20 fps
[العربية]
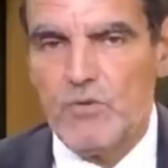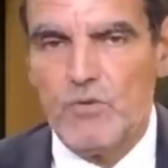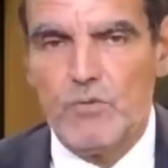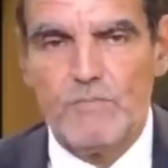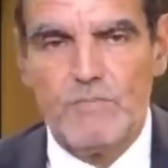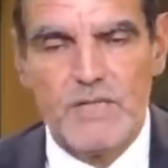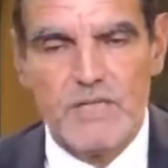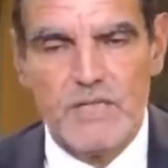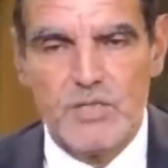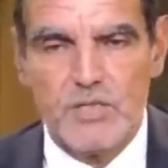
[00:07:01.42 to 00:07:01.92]

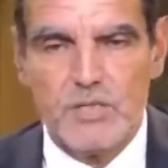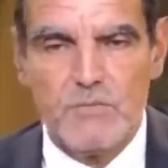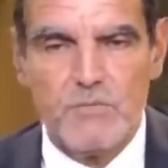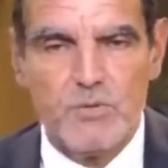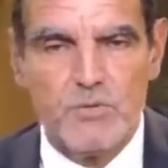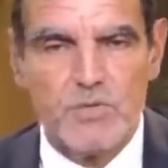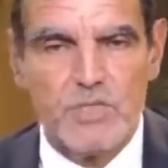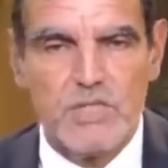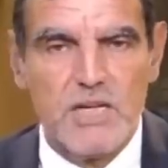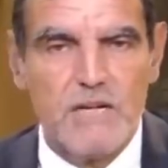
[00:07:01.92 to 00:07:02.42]
أوروبا
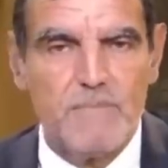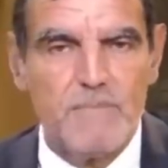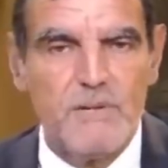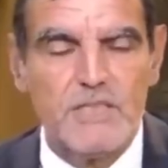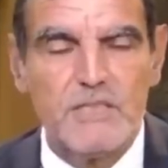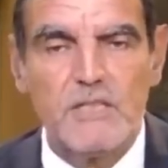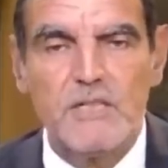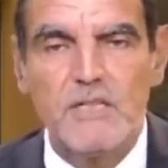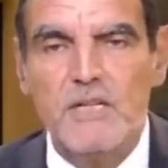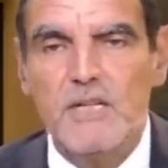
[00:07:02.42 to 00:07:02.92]
كيسميوه
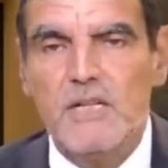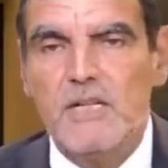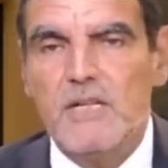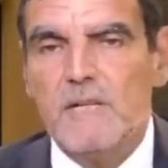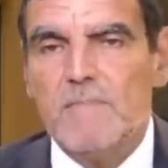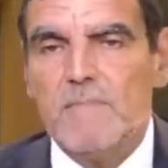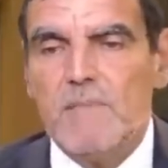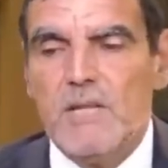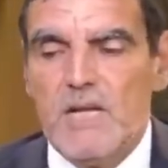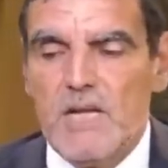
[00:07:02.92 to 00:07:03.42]
السالبيتر
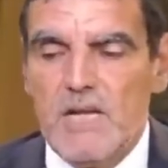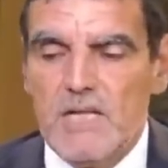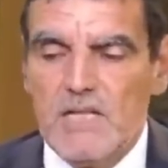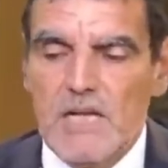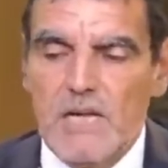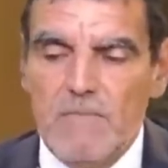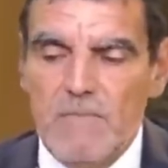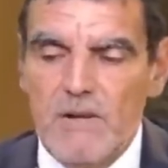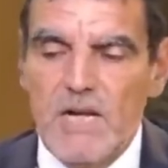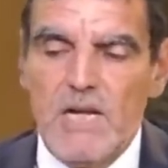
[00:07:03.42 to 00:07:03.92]

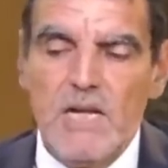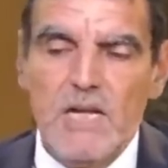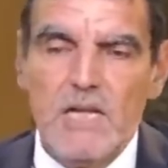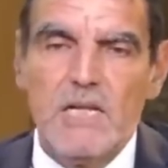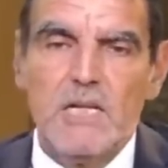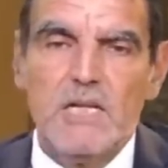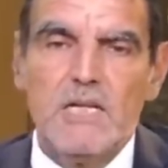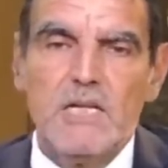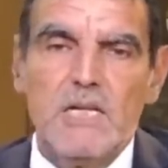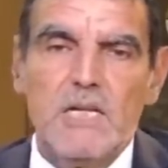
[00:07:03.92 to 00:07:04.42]
هذا
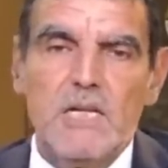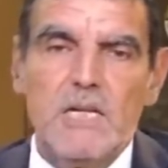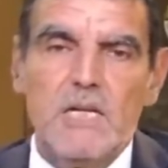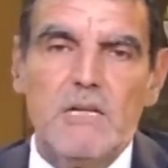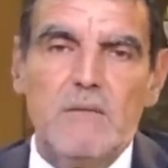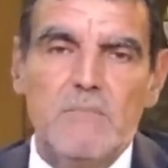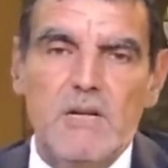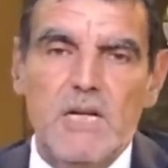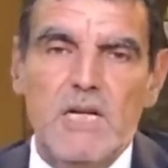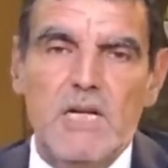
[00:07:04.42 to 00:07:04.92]
الملح
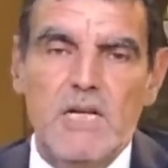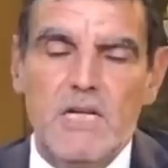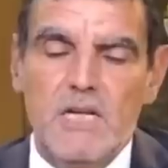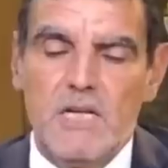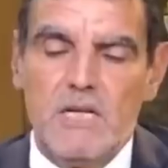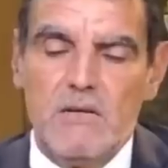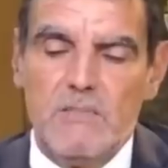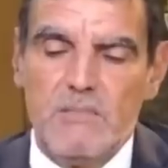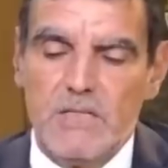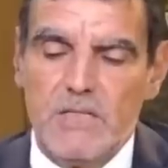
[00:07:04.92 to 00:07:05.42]
يعني الملح
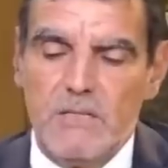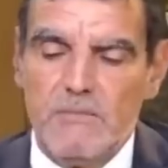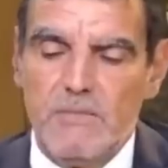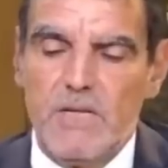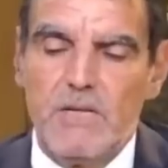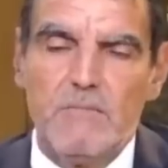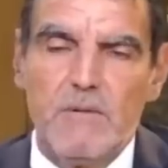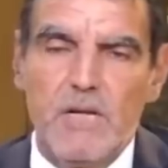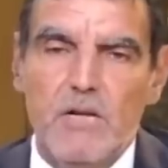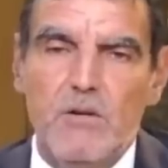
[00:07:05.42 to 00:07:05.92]

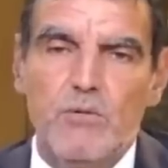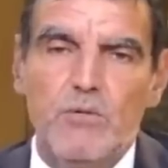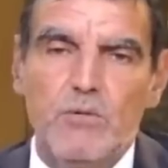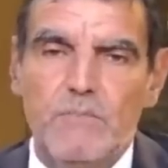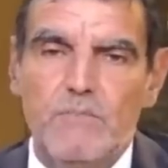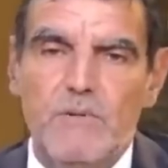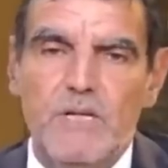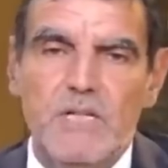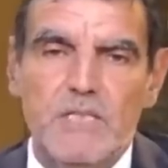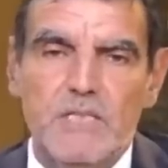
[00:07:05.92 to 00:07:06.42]
المطبخ
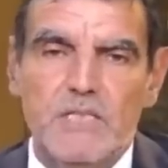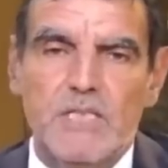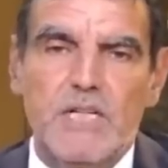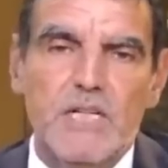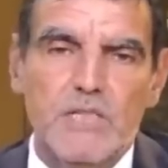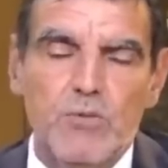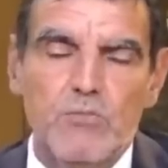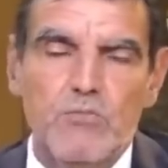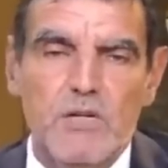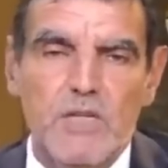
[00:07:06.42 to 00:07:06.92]
مخلوط
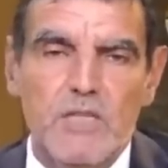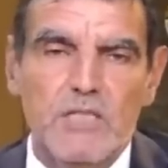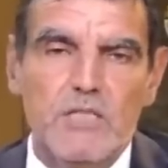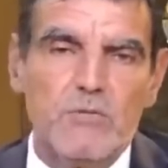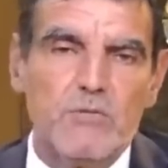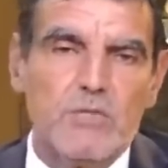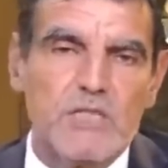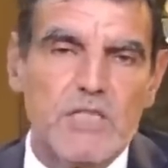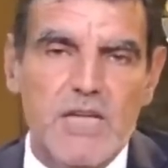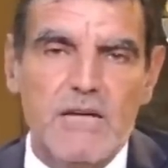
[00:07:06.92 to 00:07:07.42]
بالنيترايت هو
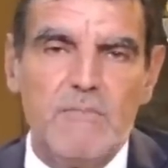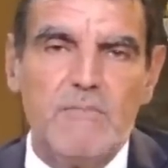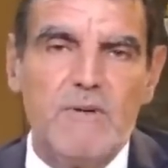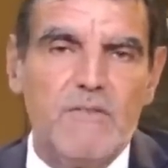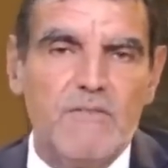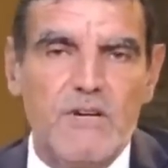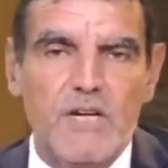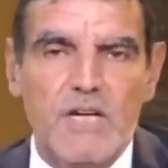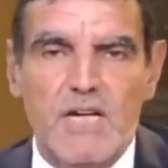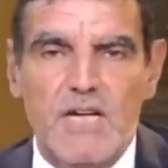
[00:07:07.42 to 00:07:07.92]
الذي
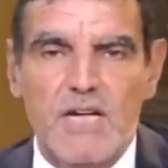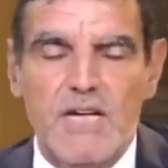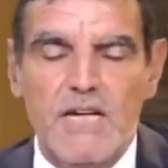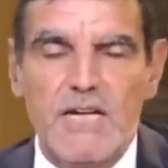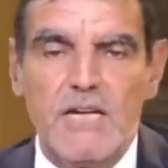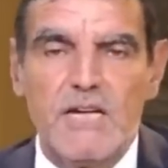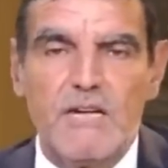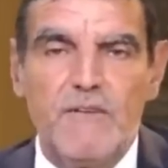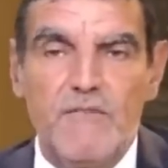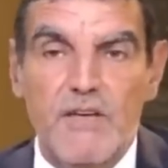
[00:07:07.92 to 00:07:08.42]
يستعمل في
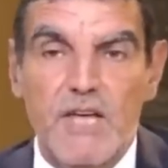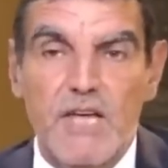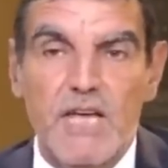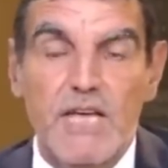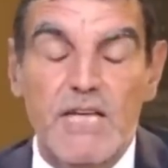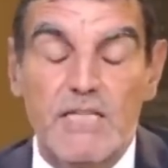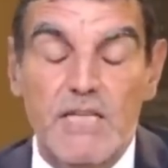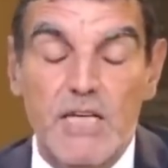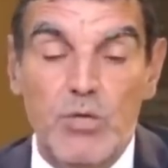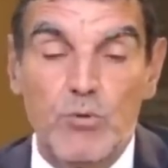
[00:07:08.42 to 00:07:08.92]
النقانق
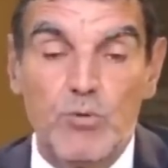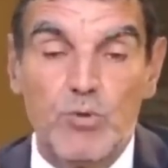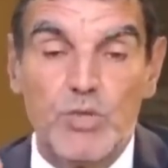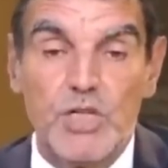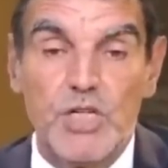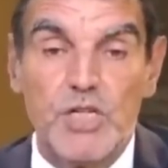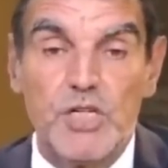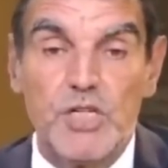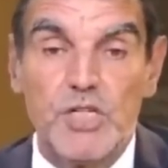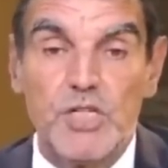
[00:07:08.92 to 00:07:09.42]
فهذا
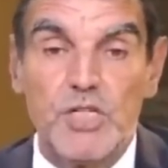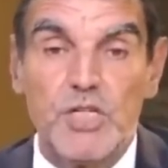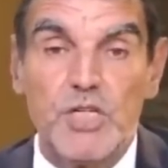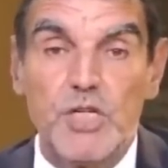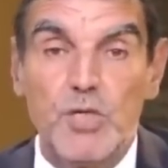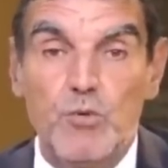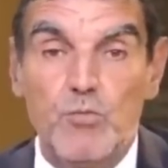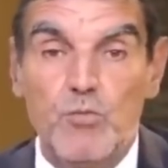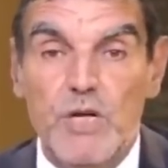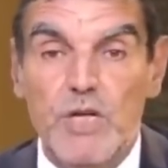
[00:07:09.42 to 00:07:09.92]

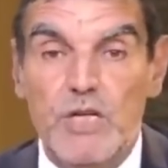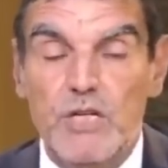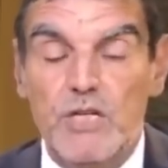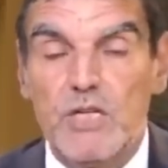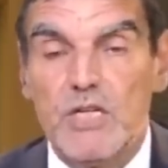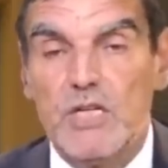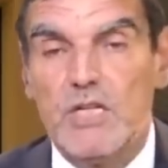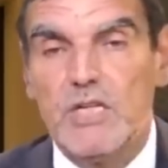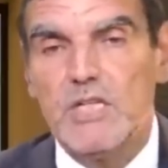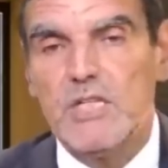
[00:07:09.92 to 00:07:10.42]
يشجع
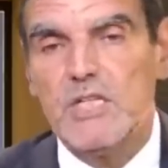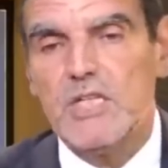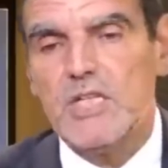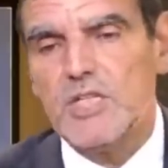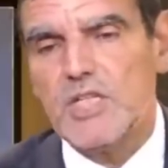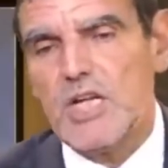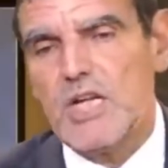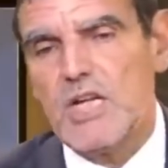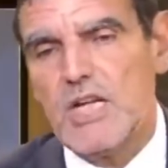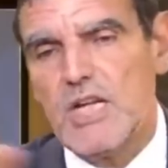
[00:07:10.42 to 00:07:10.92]
ويعني
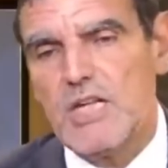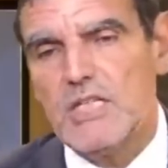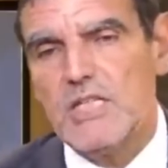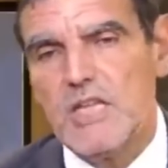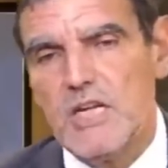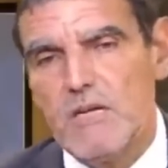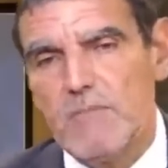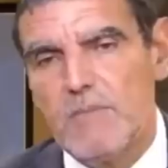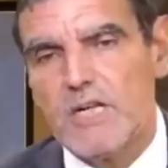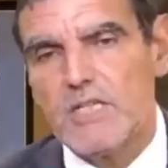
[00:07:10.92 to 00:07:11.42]
يجعل
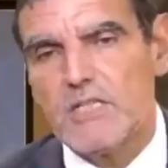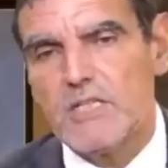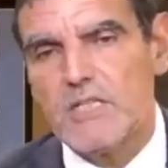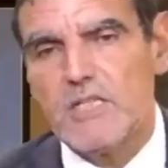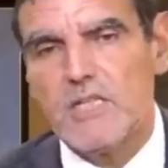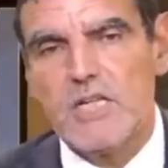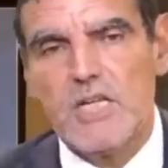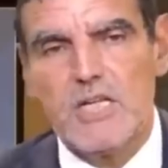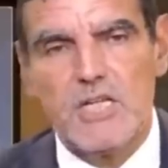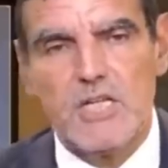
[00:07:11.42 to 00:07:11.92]
هذه
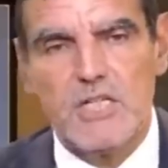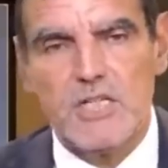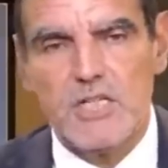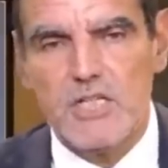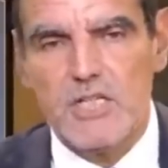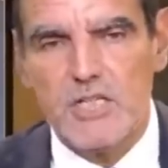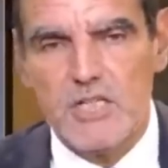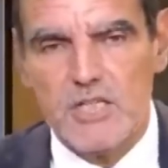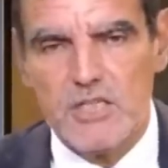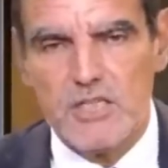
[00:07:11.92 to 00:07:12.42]
البكتيريا
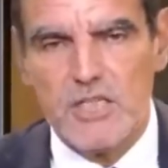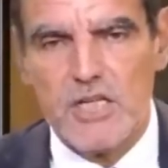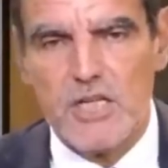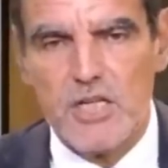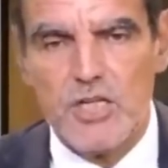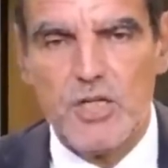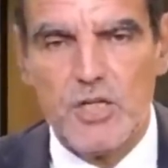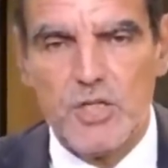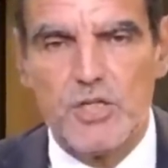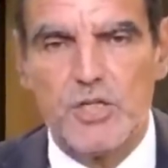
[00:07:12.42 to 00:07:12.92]
يعني
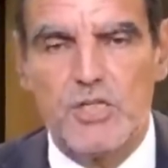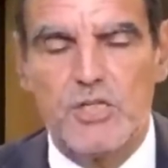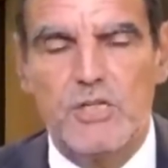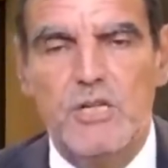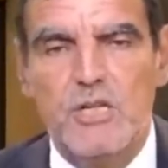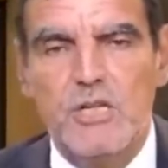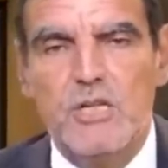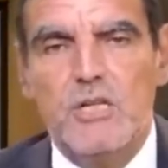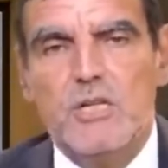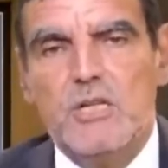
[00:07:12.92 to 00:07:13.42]
تهيج
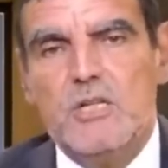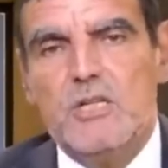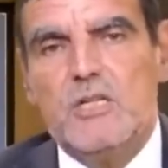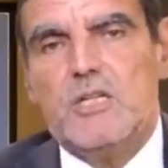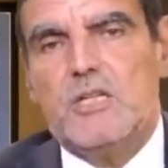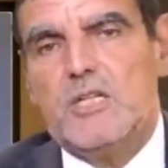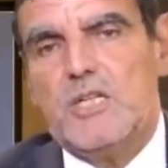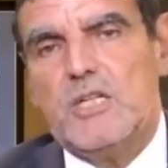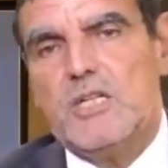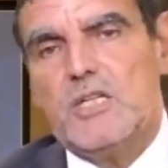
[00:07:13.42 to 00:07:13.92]

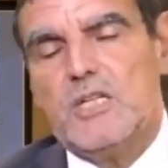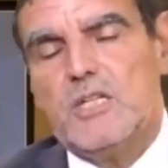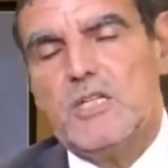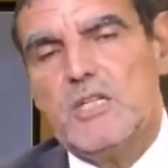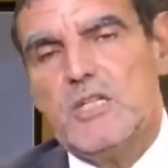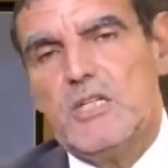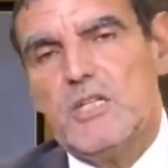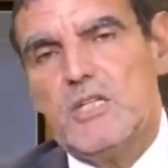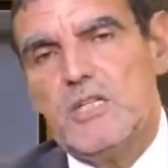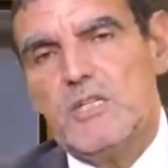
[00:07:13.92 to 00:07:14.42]
يعني
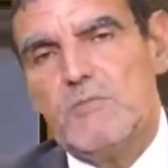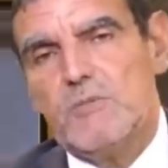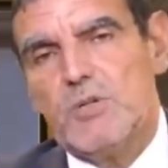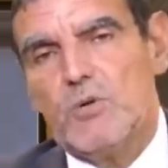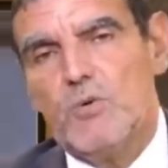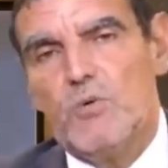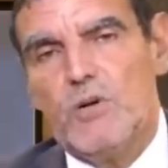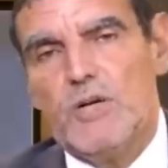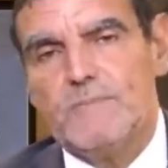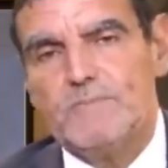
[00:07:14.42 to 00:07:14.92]
يعني يعني
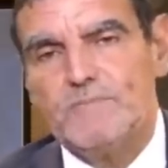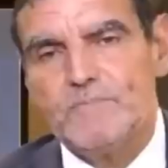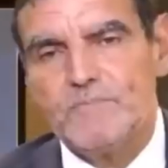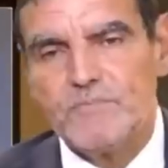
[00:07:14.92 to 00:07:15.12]
بقوه